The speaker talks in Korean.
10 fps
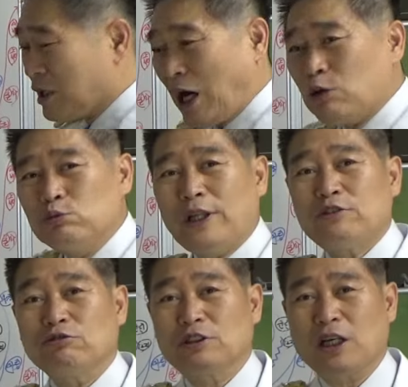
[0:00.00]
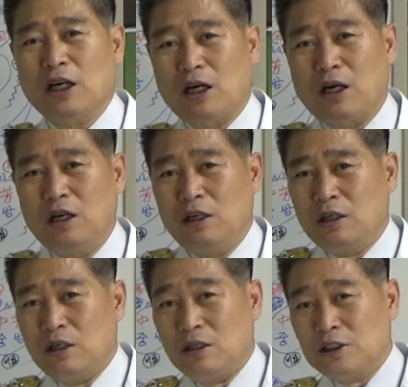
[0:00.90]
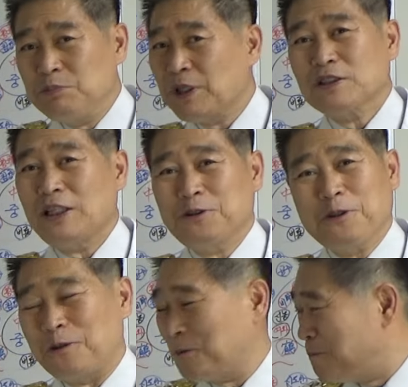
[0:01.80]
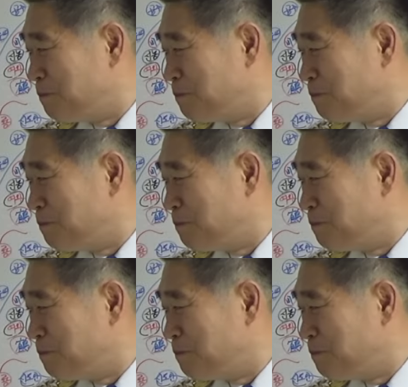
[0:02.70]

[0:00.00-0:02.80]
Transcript: 가운데 중자가 심상치 않죠?